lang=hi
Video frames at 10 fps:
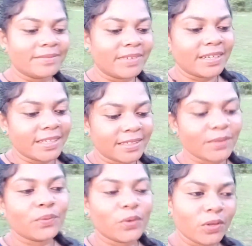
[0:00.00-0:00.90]
बट
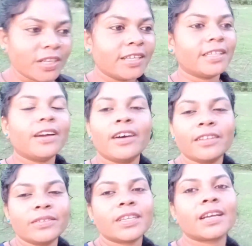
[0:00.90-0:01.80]
ऐसे ही बोल रहे थे
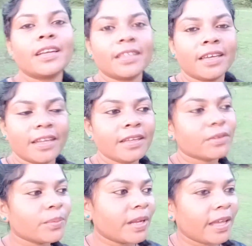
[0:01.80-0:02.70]
हर दूसरे करी दे है ना
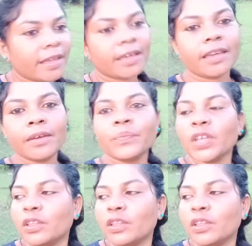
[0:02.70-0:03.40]
तो बनाएंगे ही